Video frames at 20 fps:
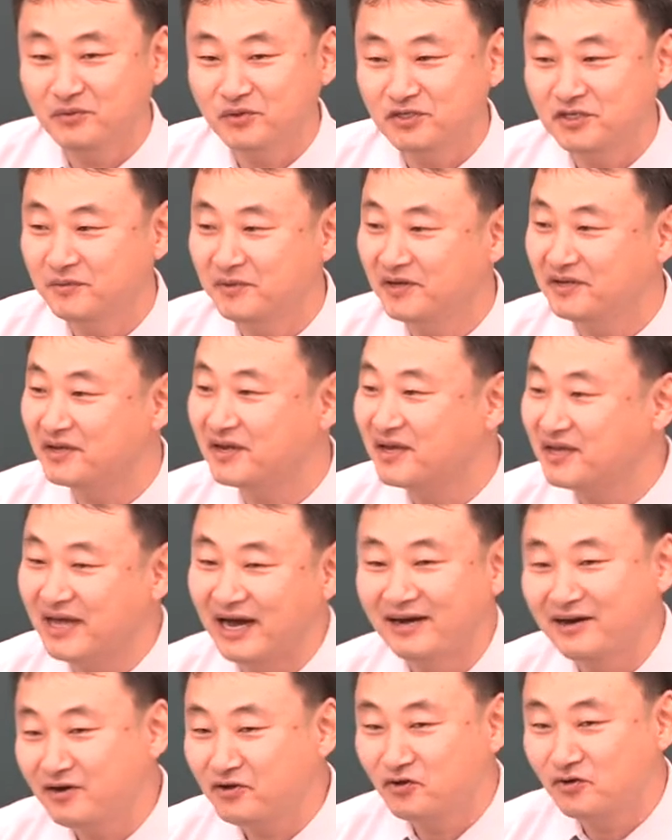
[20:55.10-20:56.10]
보시면
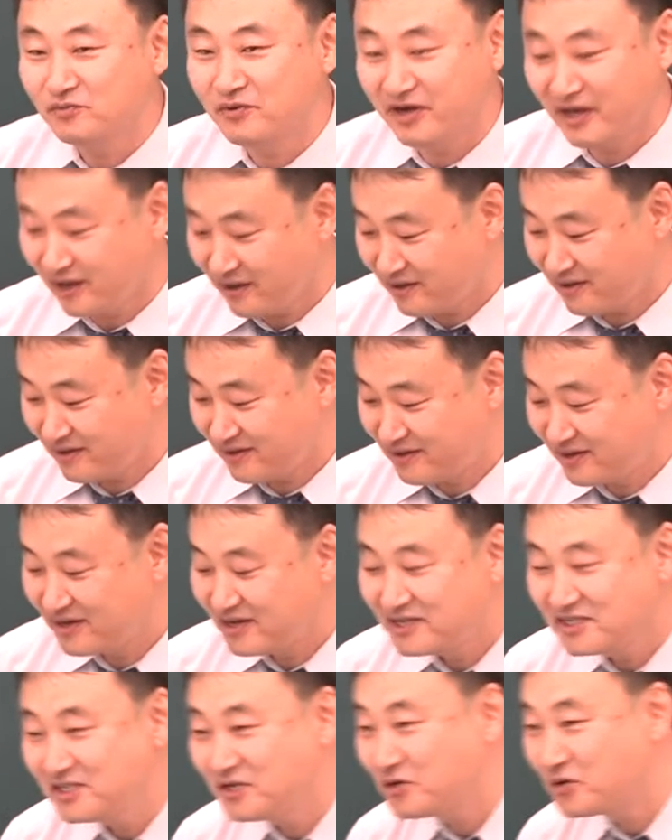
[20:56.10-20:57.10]
양가리 6번에
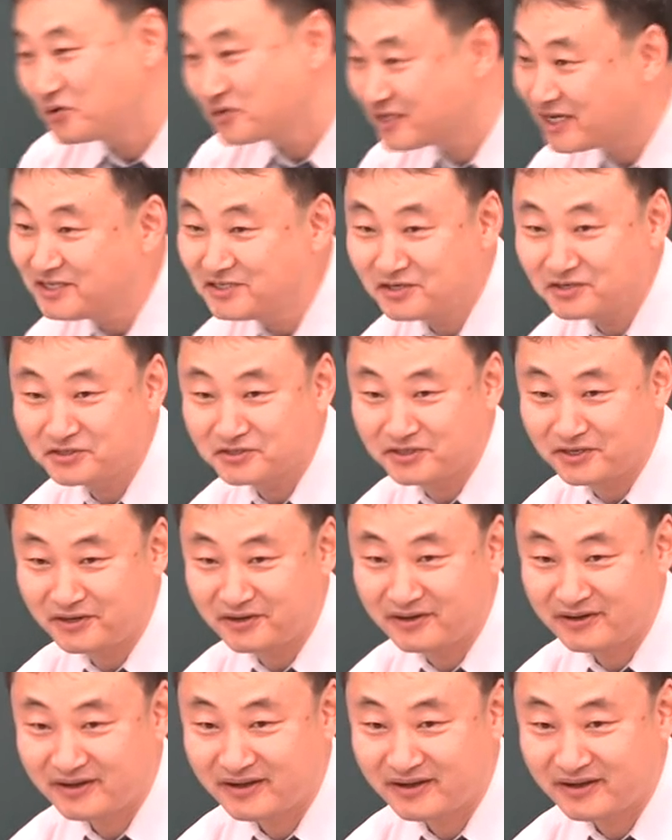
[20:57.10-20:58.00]
시료 차셨죠.